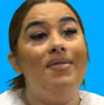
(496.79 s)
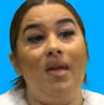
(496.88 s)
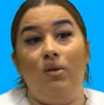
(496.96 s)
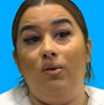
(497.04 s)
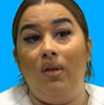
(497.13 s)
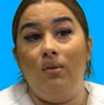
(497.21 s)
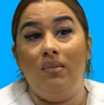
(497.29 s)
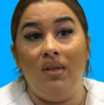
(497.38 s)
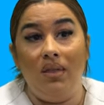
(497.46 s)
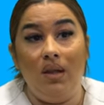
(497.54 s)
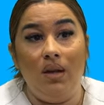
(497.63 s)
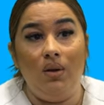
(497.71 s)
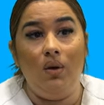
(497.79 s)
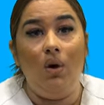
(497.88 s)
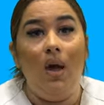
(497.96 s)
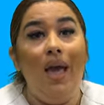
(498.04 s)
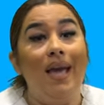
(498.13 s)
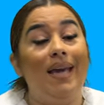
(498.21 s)
de ayuda a
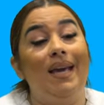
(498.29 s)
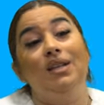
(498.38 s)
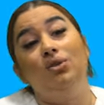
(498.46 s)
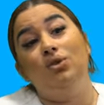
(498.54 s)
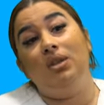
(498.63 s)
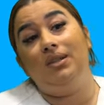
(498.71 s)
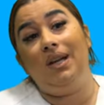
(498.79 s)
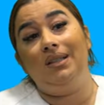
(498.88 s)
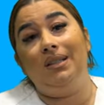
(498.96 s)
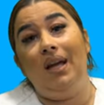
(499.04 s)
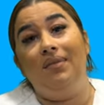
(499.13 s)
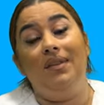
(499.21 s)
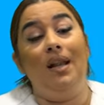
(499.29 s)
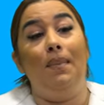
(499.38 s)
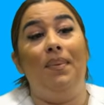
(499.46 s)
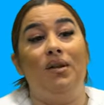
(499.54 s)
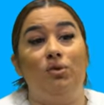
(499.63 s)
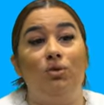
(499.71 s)
domicilio, que eso se trata de
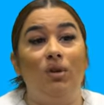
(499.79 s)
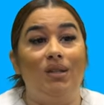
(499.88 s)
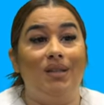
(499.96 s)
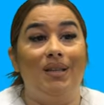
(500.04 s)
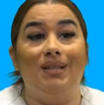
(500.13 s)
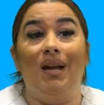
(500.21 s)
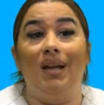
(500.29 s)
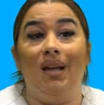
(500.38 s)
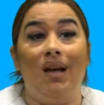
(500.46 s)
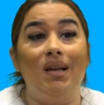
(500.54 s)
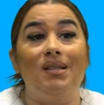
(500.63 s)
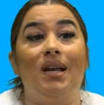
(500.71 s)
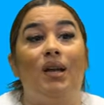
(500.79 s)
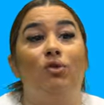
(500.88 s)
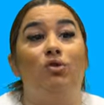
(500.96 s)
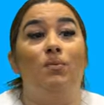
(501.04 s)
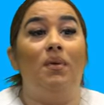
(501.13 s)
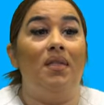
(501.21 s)
las personas que están en casa, que
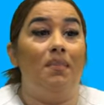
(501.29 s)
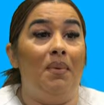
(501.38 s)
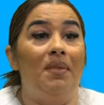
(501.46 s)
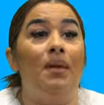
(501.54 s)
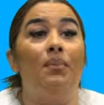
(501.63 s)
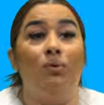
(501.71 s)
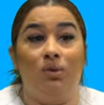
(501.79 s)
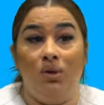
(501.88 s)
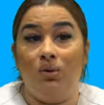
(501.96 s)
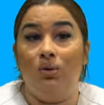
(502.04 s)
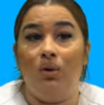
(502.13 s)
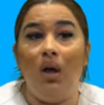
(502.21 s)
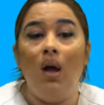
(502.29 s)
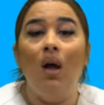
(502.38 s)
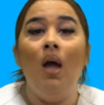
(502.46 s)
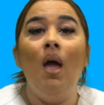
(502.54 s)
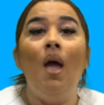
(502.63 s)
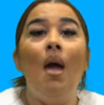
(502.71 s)
no se puede depender por sí sola.
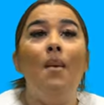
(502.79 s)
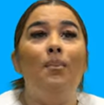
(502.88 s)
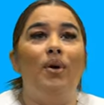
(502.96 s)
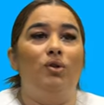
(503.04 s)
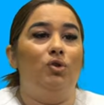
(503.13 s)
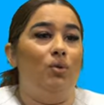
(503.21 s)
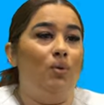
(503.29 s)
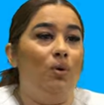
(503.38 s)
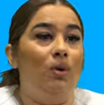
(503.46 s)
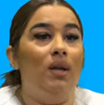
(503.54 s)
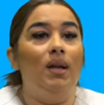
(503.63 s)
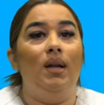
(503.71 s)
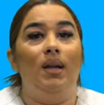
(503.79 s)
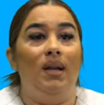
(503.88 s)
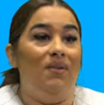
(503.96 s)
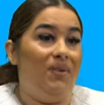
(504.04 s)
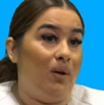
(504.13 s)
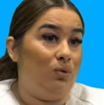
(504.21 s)
Pues yo voy,
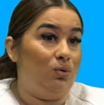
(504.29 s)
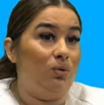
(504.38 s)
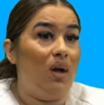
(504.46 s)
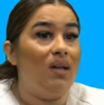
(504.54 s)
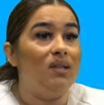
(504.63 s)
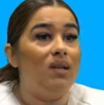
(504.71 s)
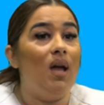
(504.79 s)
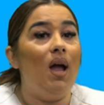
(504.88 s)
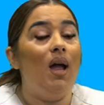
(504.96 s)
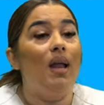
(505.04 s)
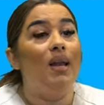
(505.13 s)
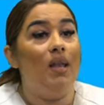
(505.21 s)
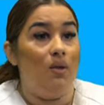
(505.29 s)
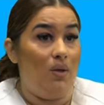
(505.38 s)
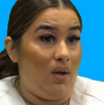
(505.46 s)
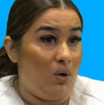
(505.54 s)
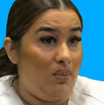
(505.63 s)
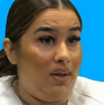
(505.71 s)
le frego su casa, le di
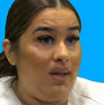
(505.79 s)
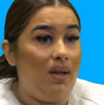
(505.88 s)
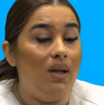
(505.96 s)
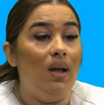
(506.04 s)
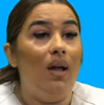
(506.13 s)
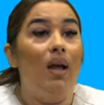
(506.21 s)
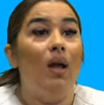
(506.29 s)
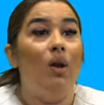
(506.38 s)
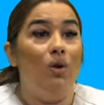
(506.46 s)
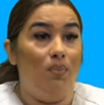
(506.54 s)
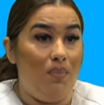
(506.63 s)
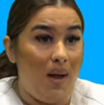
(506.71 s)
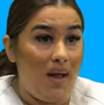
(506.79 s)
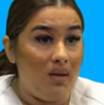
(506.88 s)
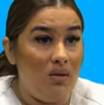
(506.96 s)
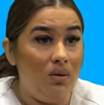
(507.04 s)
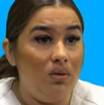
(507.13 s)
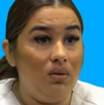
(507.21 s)
de comer, los
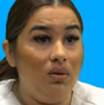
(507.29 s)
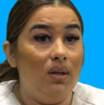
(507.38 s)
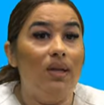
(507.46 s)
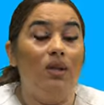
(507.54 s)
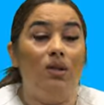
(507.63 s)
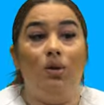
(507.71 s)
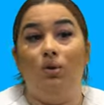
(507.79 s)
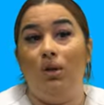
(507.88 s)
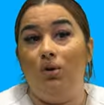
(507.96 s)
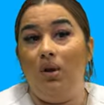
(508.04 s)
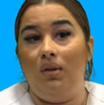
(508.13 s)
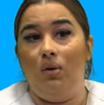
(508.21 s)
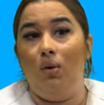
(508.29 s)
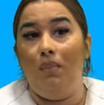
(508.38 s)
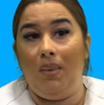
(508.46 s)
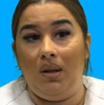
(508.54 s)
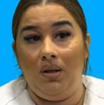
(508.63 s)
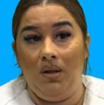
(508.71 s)
baños y estoy con ellos y le doy
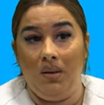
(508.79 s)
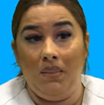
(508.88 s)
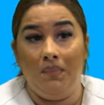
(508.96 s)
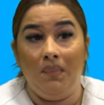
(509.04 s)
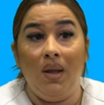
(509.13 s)
compañía.